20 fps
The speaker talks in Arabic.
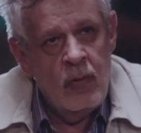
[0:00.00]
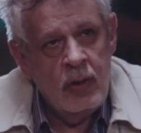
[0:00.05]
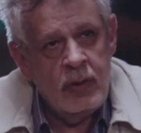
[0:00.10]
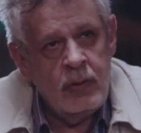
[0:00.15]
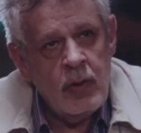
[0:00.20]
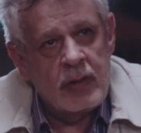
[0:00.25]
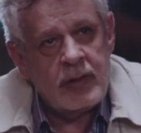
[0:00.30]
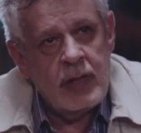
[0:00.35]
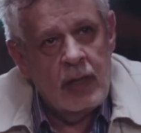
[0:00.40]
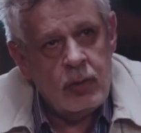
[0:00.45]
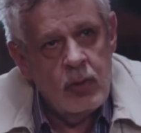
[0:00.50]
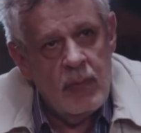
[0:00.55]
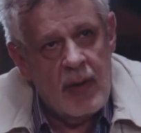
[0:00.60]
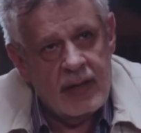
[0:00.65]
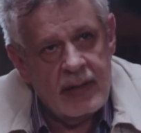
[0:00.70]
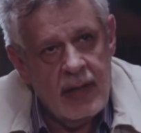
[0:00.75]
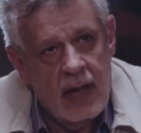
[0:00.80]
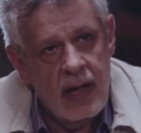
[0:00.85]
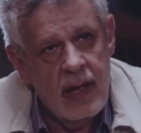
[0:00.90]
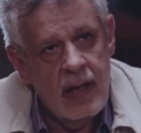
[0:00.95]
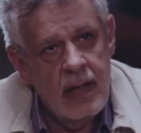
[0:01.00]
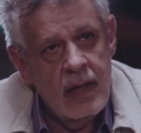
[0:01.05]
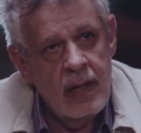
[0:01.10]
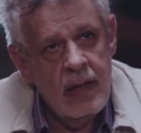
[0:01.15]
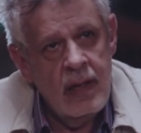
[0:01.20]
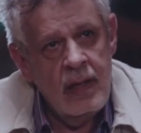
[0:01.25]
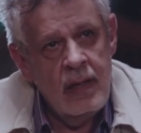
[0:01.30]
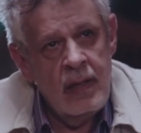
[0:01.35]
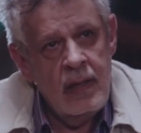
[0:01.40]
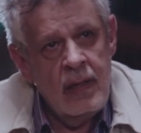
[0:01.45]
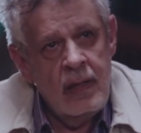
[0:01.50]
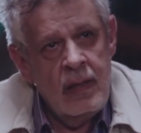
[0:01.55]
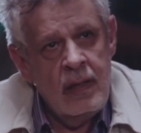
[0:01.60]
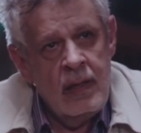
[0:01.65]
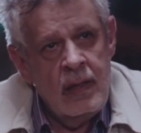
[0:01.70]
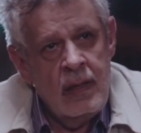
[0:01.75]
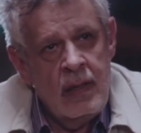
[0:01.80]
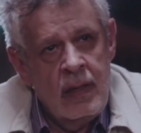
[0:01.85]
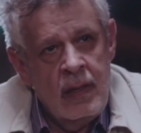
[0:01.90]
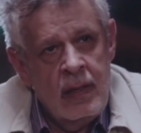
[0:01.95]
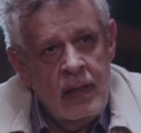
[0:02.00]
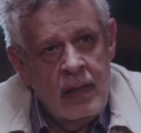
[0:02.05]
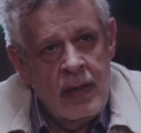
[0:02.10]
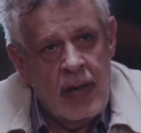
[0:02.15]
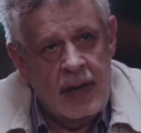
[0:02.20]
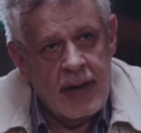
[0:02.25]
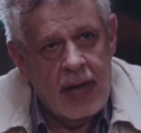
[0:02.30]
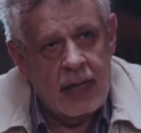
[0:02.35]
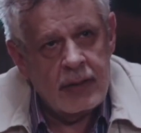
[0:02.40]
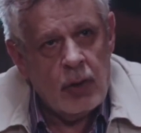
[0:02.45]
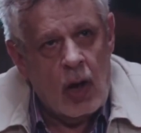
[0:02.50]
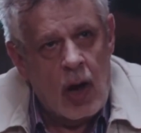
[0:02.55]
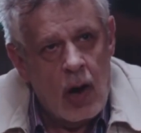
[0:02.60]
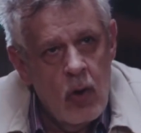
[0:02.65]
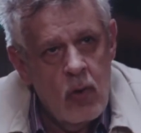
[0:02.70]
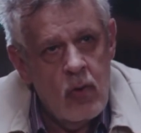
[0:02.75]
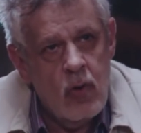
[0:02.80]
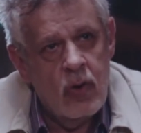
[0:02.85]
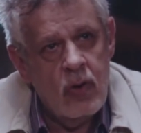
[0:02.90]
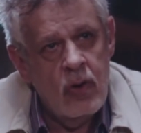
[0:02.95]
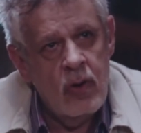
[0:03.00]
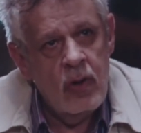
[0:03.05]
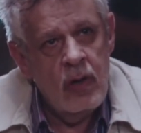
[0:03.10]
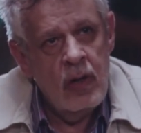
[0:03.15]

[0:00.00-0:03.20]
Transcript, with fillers: وأنتوا قتلتوه بعدها يعني خدتوا حقكم